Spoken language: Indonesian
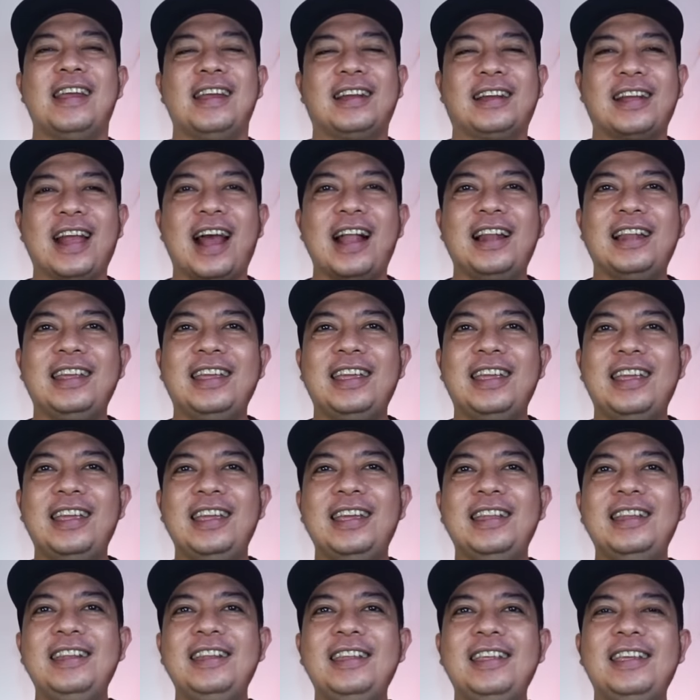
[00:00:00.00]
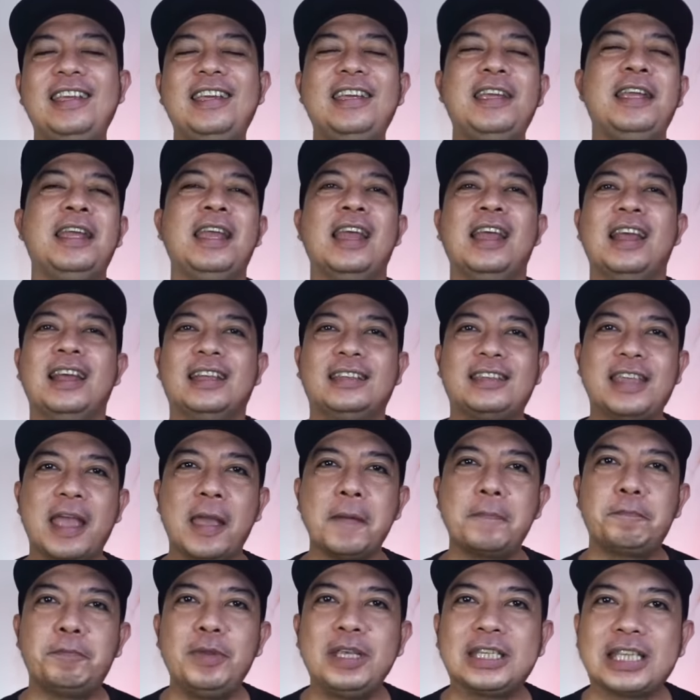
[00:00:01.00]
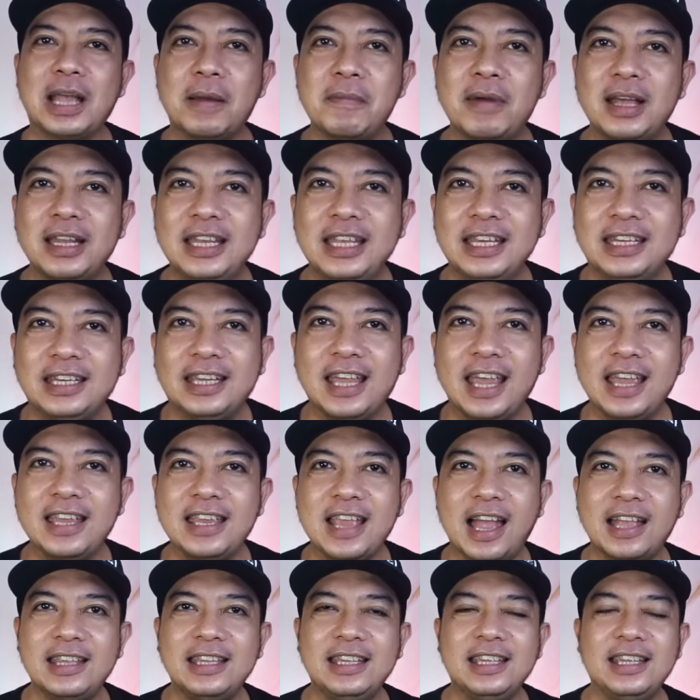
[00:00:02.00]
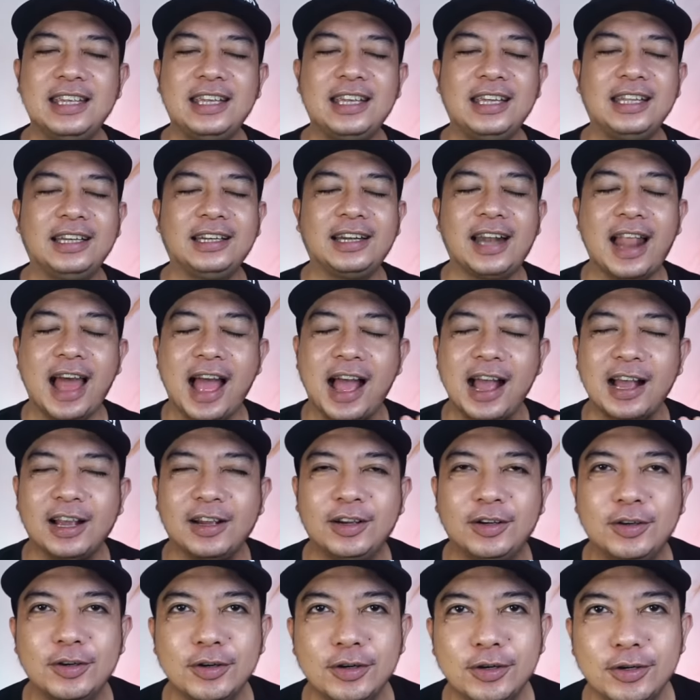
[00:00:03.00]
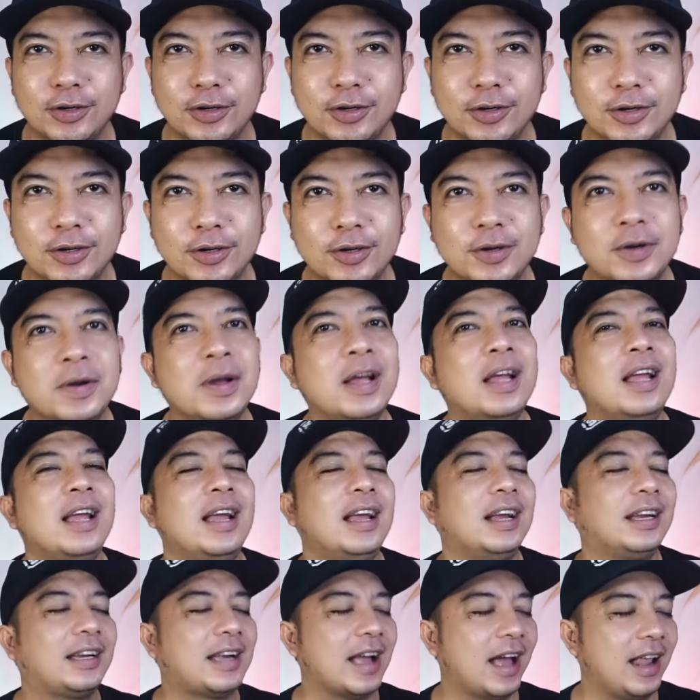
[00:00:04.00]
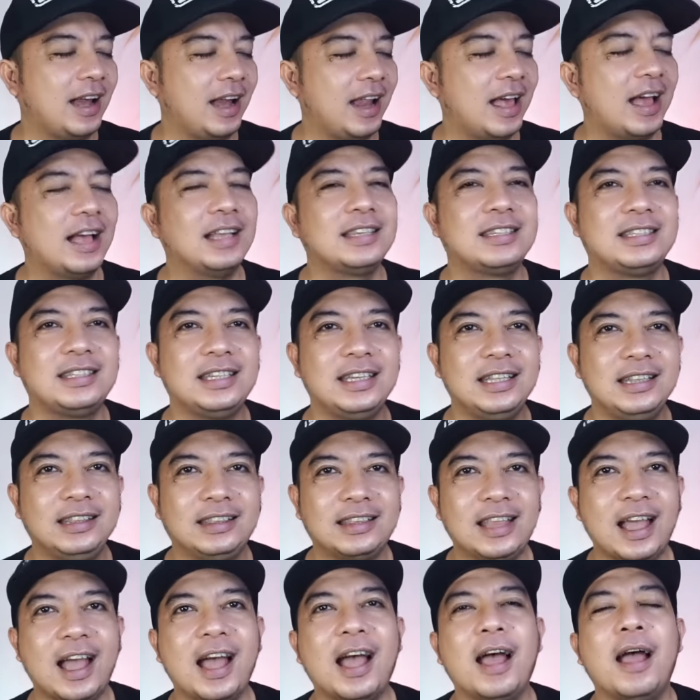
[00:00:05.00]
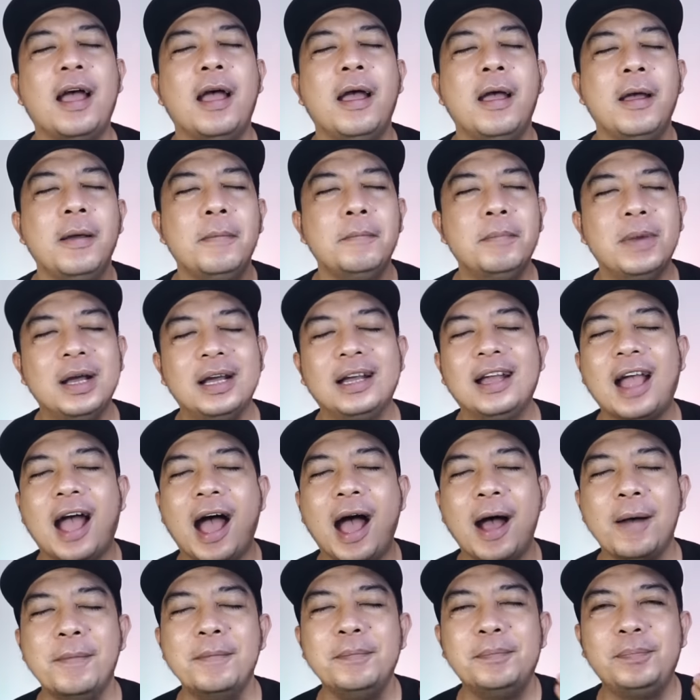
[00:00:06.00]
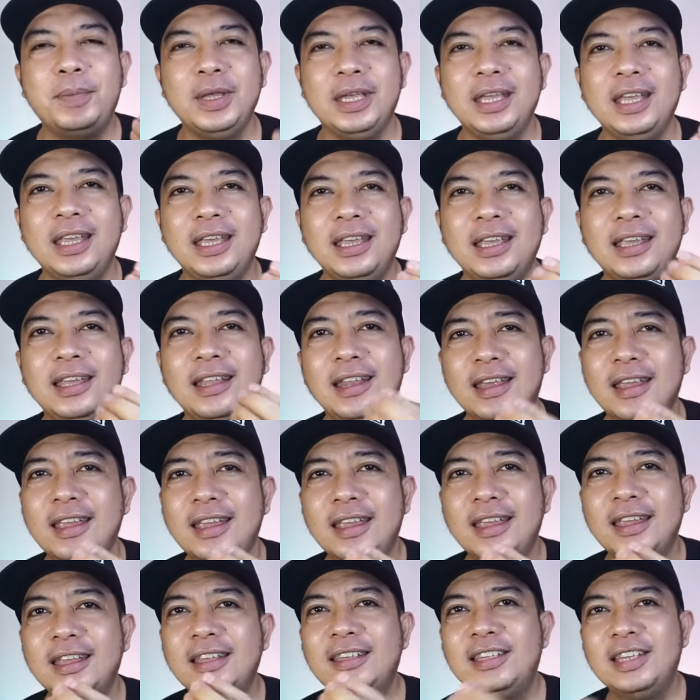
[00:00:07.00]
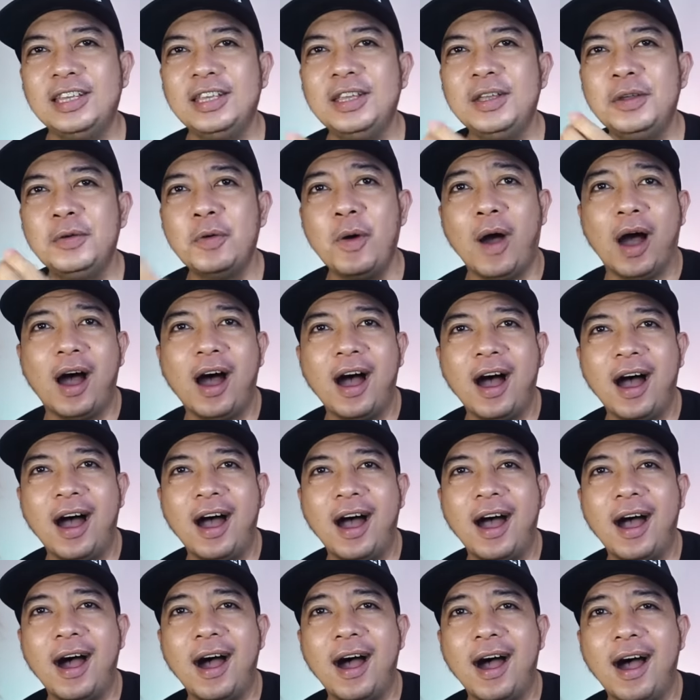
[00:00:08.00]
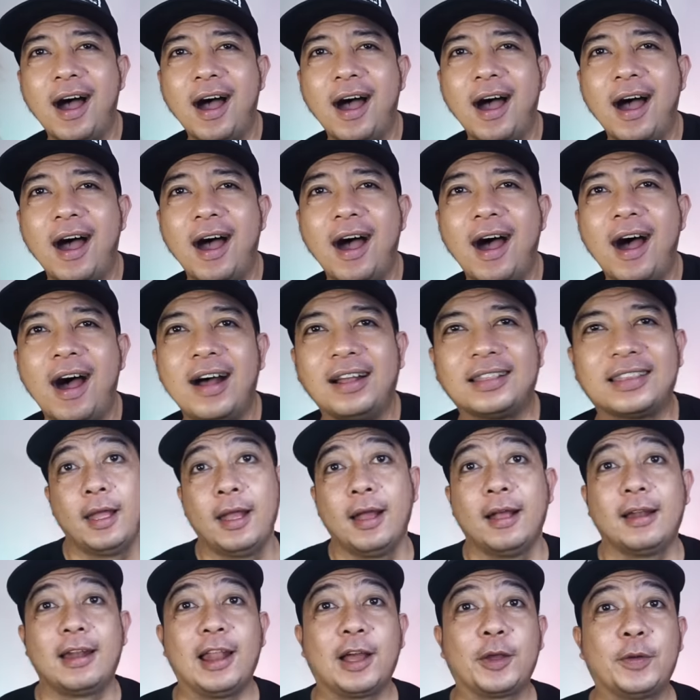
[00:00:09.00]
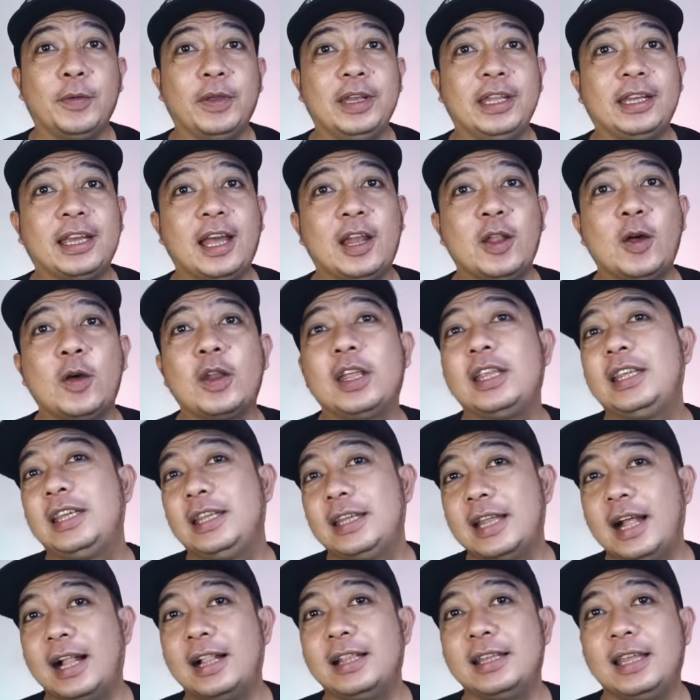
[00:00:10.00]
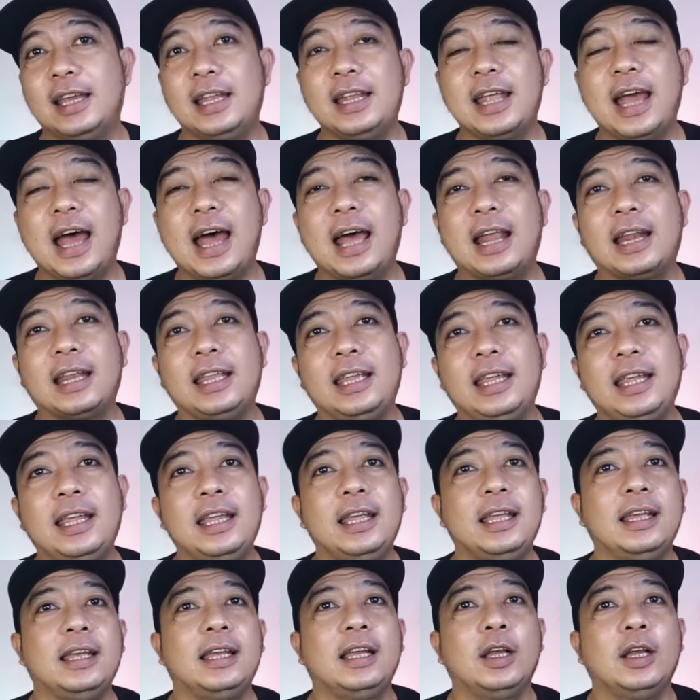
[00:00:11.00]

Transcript: Kali ini Cepi sama Dike nyanyiin lagu Kala Cinta Menghampiri Jiwa. Lagu ini kan originalnya dari